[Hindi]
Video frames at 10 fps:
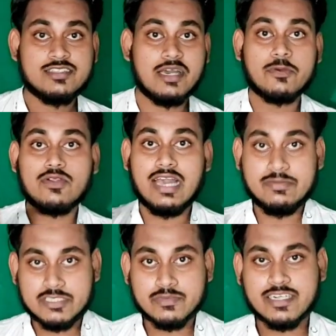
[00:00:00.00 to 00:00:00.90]
जहाँ पर वो
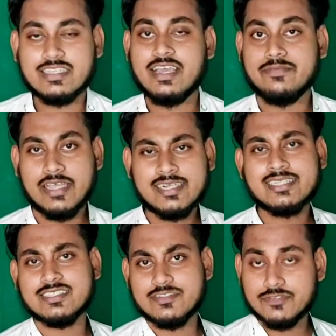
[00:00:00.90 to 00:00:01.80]
लाइव स्ट्रीम करता है बिहाइंड
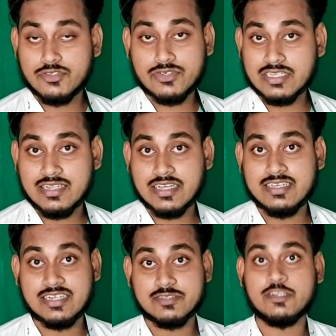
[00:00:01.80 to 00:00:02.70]
द सीन्स वीडियो डालता
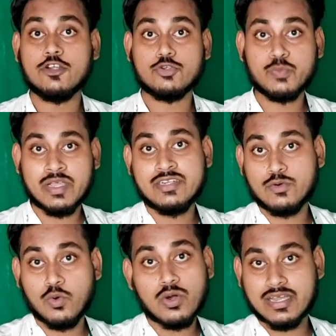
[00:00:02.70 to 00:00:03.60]
है हर्ष बेनीवाल टू
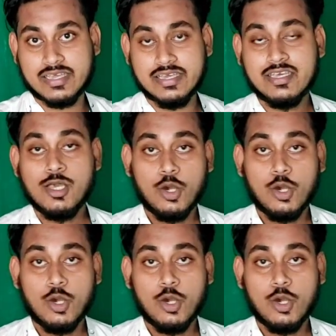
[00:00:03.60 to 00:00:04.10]
पॉइंट वो करके